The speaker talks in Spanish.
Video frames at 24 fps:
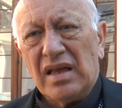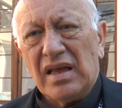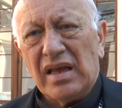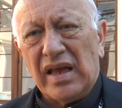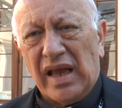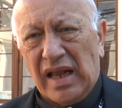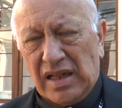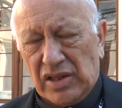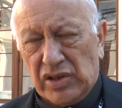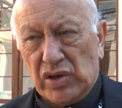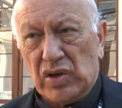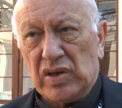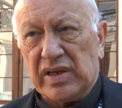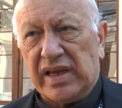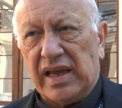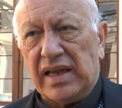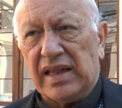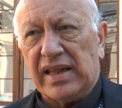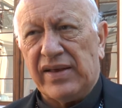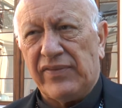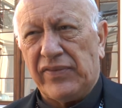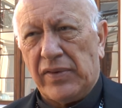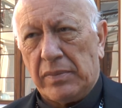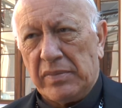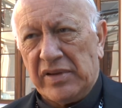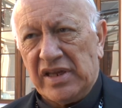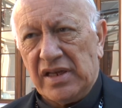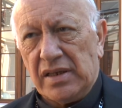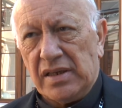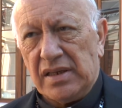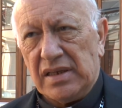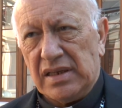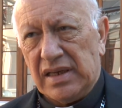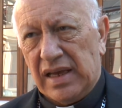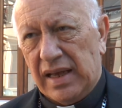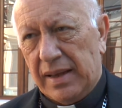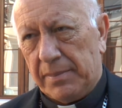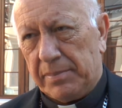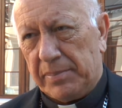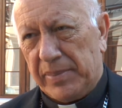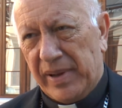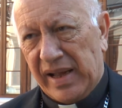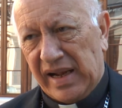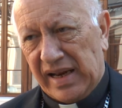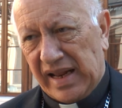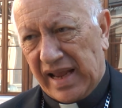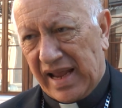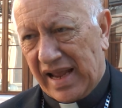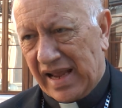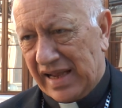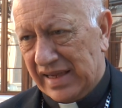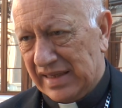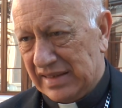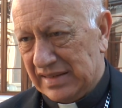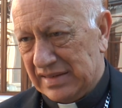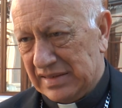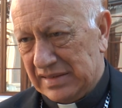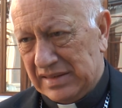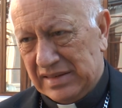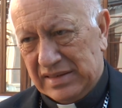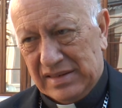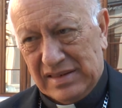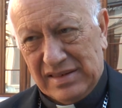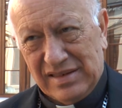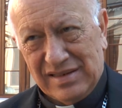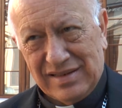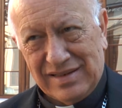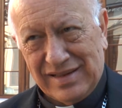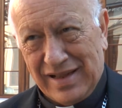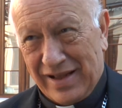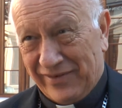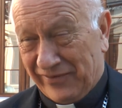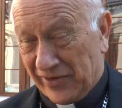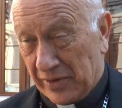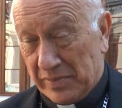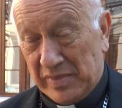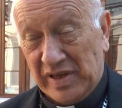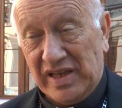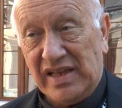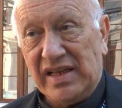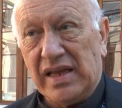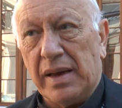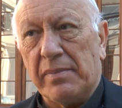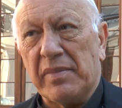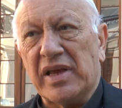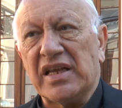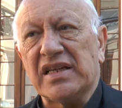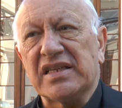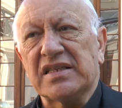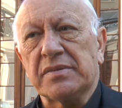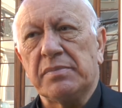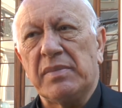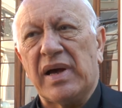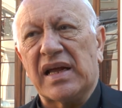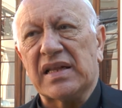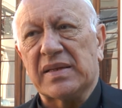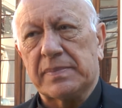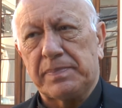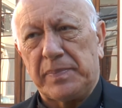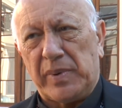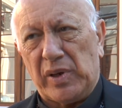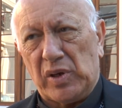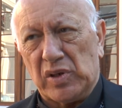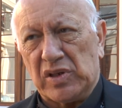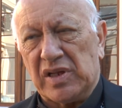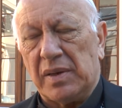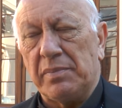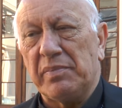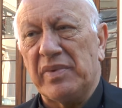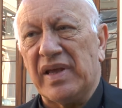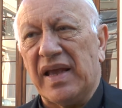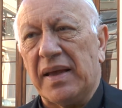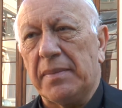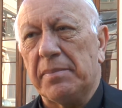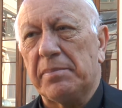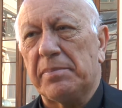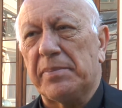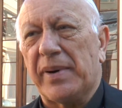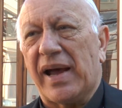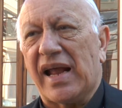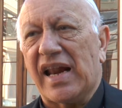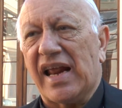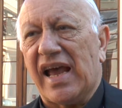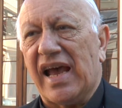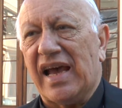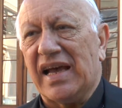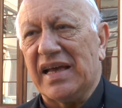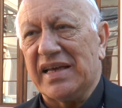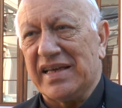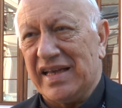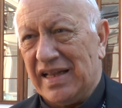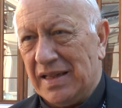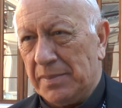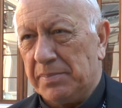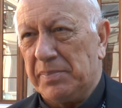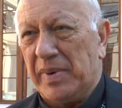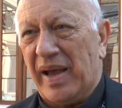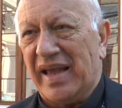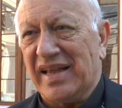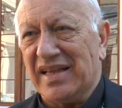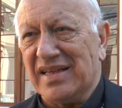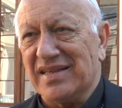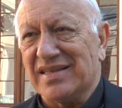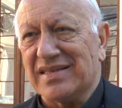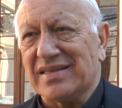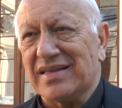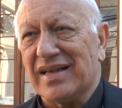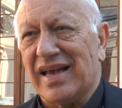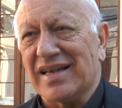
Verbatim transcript: el don que es la familia para la familia misma, pero también para el país.